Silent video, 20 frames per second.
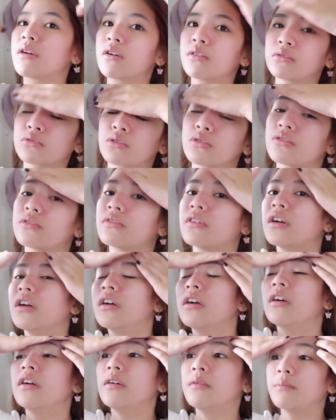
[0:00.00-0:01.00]
ko tong
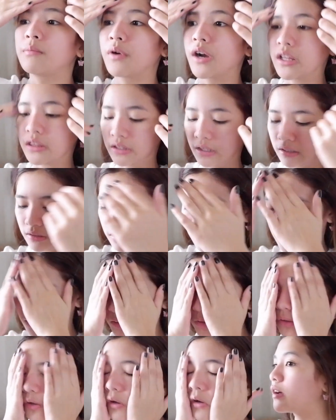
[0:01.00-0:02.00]
product na
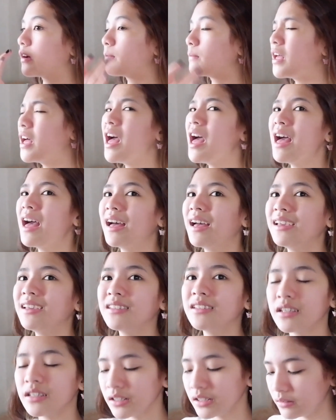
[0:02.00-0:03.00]
to. Ay,
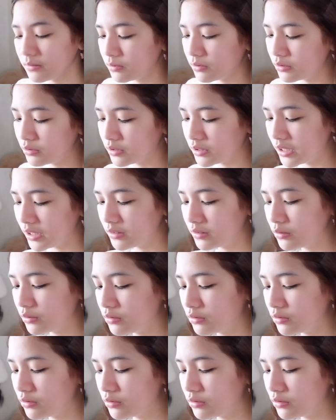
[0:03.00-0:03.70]
nakalimutan ko!